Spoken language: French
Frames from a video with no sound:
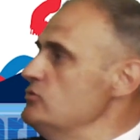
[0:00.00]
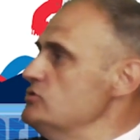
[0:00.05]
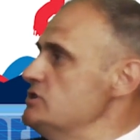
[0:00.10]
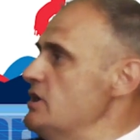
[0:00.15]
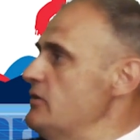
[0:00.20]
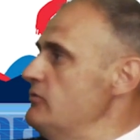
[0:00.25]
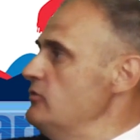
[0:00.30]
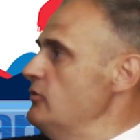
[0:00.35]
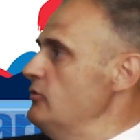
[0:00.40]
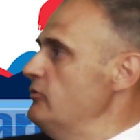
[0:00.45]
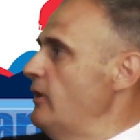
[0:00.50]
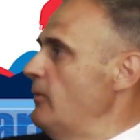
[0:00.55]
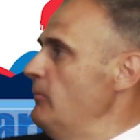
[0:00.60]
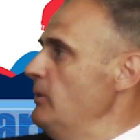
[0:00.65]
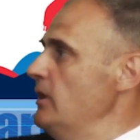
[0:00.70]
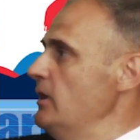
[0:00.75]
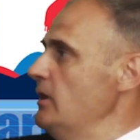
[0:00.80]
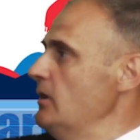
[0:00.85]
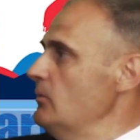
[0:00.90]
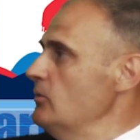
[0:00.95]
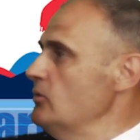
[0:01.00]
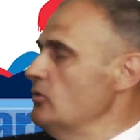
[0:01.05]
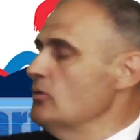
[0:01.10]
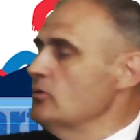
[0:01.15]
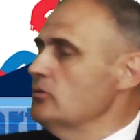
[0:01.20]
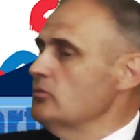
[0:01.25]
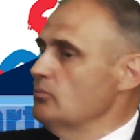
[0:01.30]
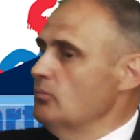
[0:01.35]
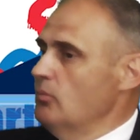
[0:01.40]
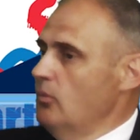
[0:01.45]
du chef de famille,
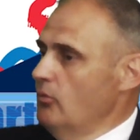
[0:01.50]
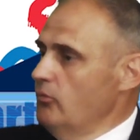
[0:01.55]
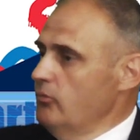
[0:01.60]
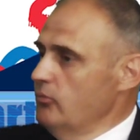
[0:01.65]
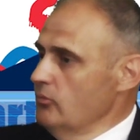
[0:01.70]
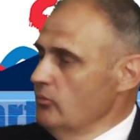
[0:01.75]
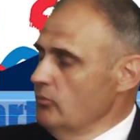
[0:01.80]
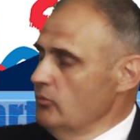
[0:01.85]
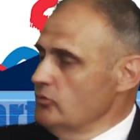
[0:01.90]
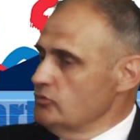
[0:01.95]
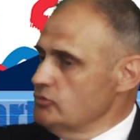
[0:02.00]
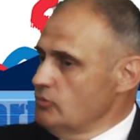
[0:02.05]
profondément,